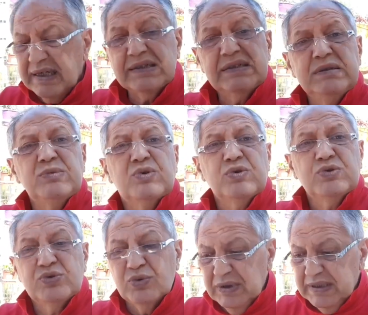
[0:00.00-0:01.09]
recibimos
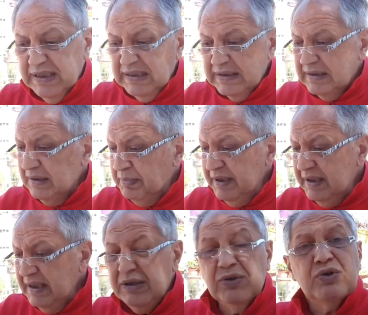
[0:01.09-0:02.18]
consultas,
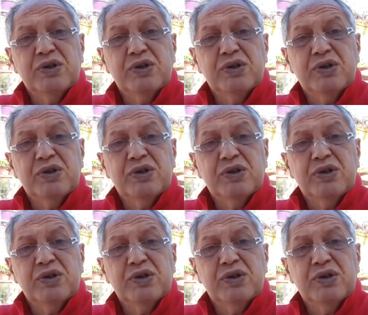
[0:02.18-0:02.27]
pedidos,